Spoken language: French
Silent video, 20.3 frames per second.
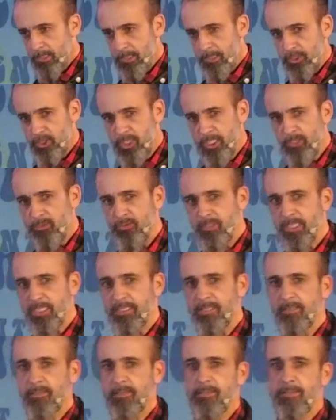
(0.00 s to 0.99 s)

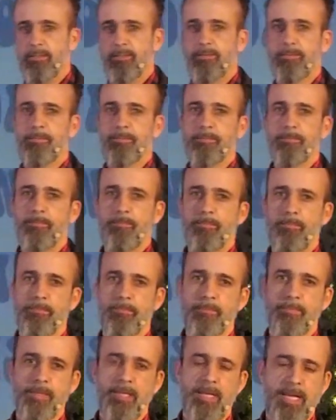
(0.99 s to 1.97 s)
Jésus-Christ,
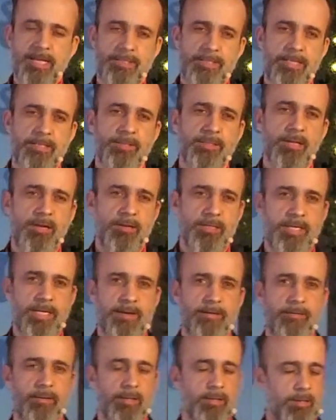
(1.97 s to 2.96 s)
et c'est le seul qui
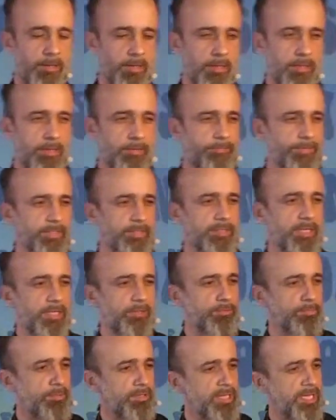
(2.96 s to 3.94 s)
a fait
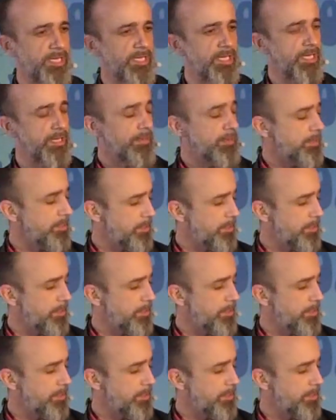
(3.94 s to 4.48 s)
ça. tu peux regarder